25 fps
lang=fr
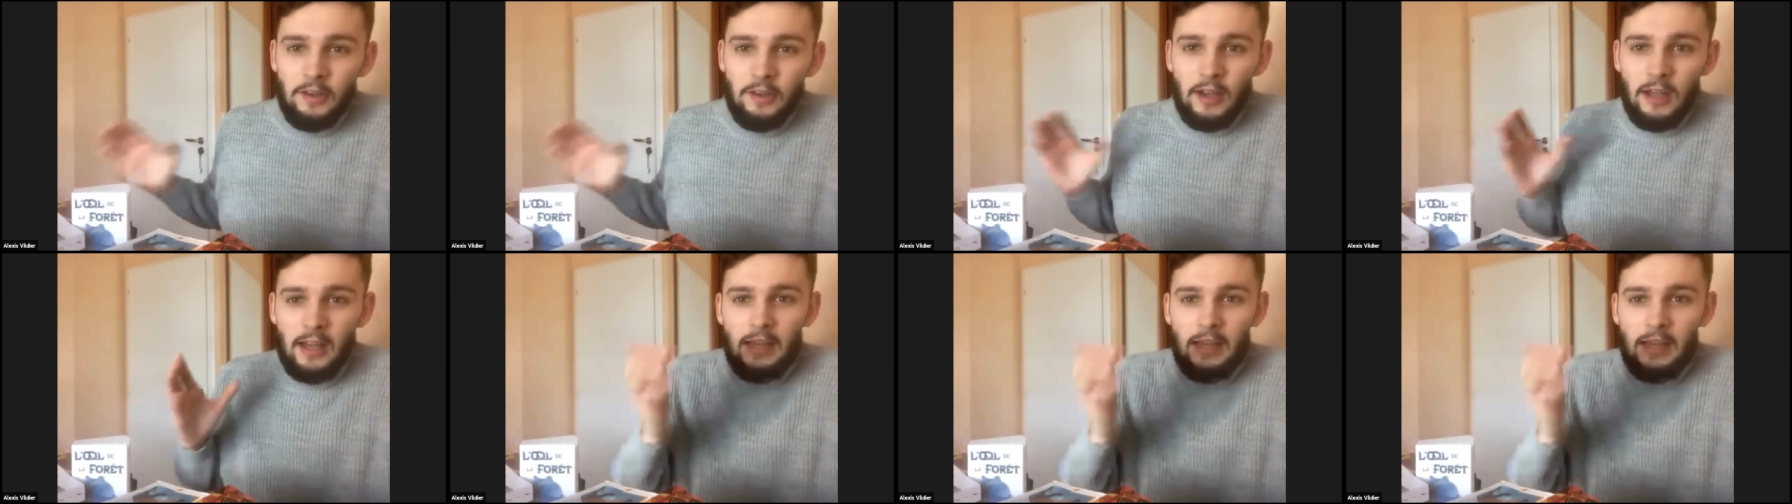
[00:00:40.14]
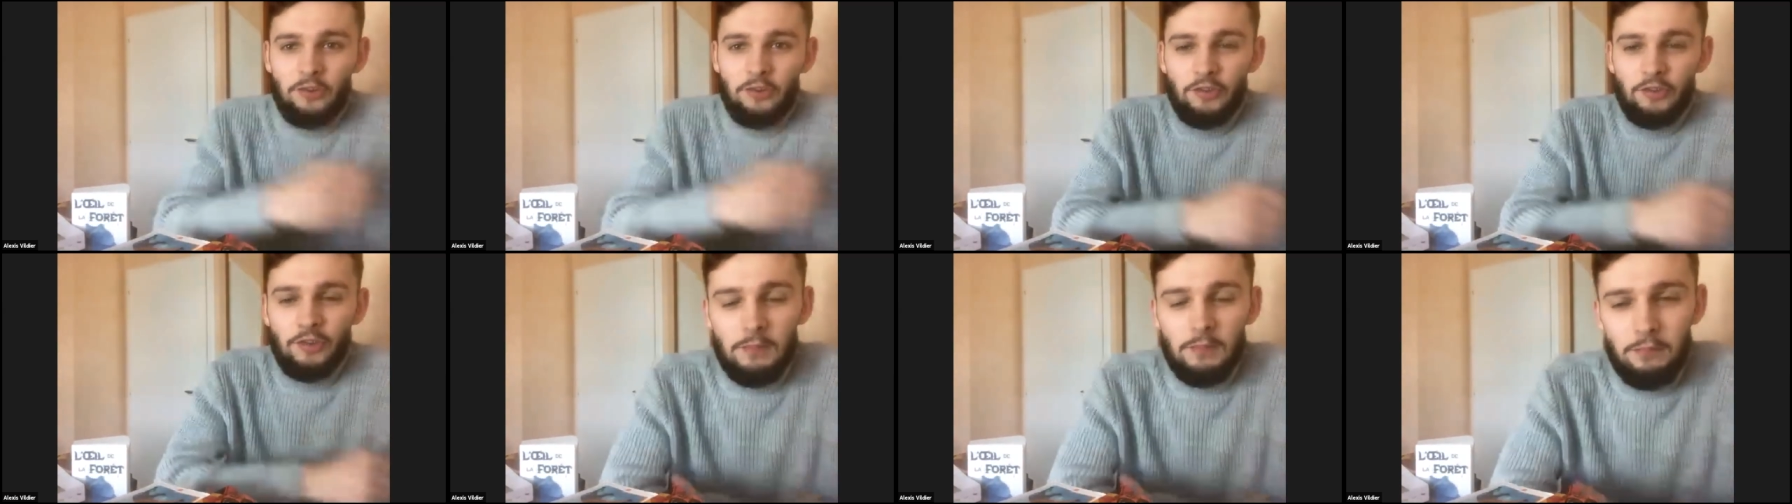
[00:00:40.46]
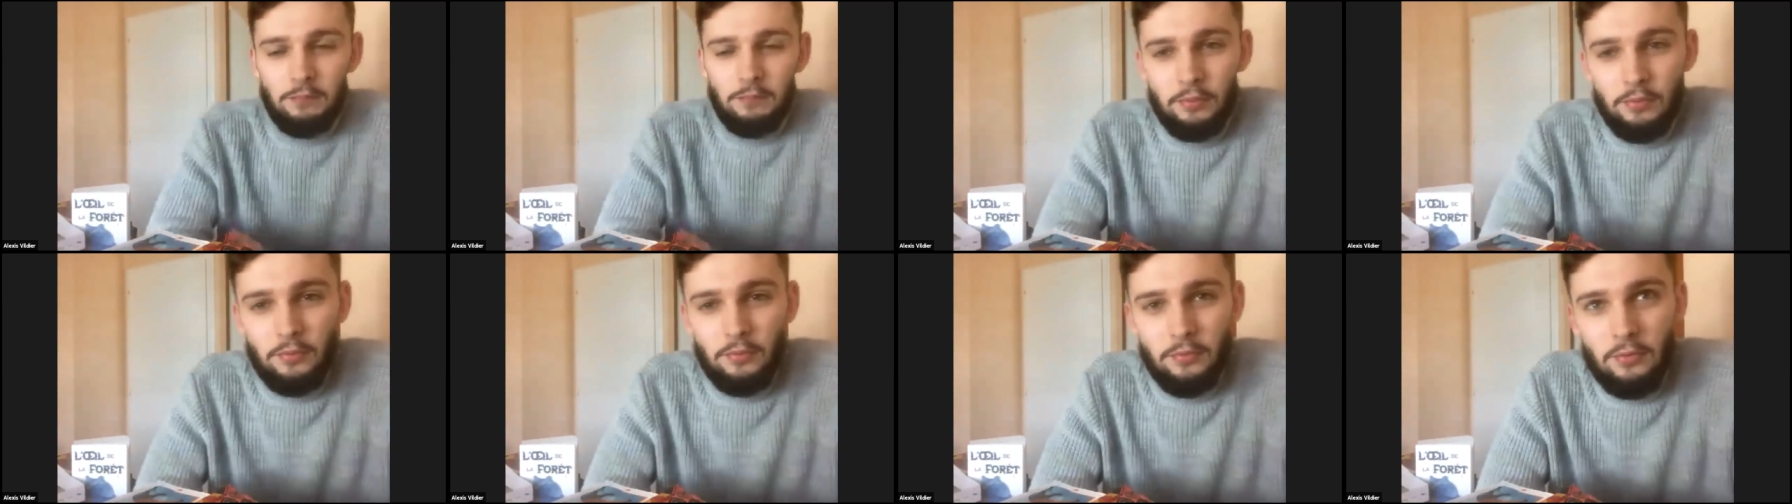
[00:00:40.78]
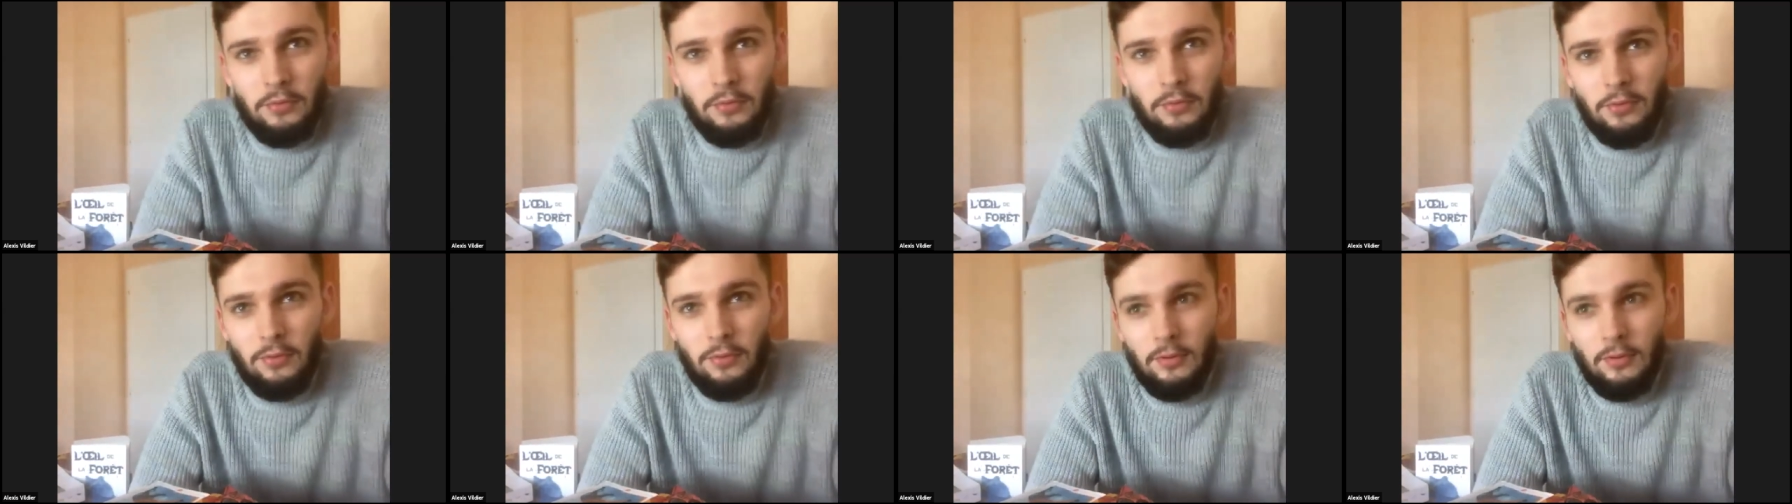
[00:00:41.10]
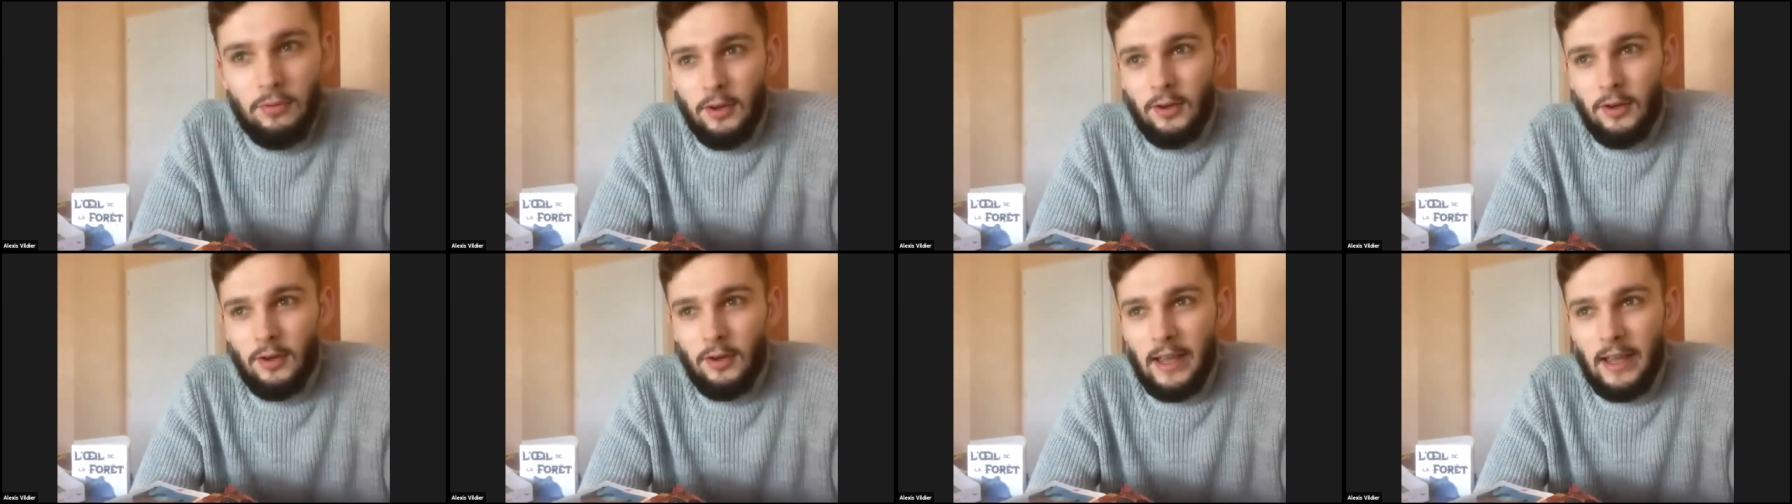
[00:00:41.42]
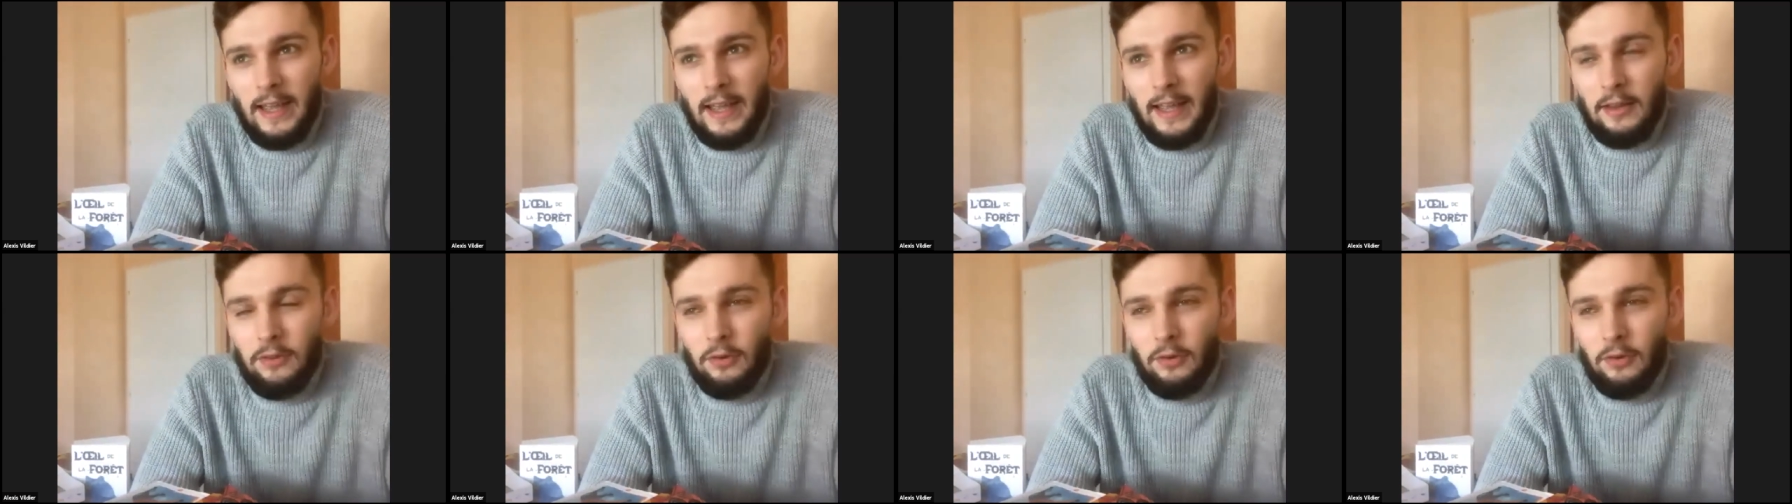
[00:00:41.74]
et j'ai pu euh,
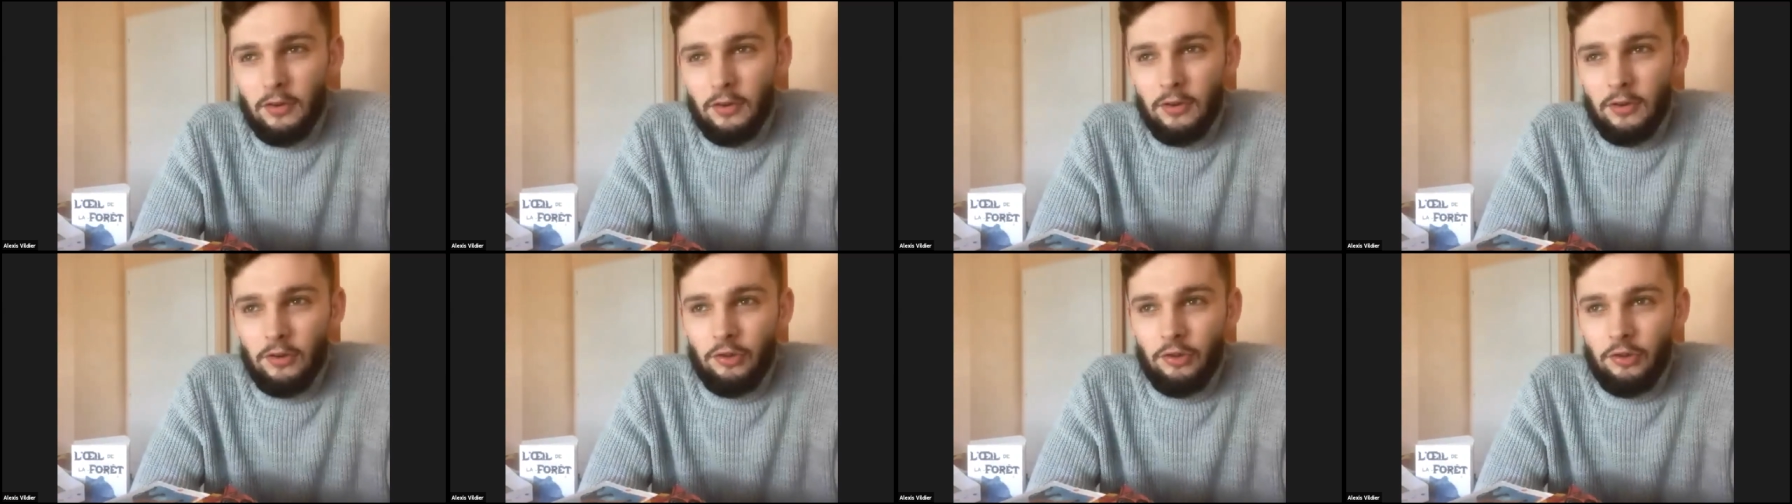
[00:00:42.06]
être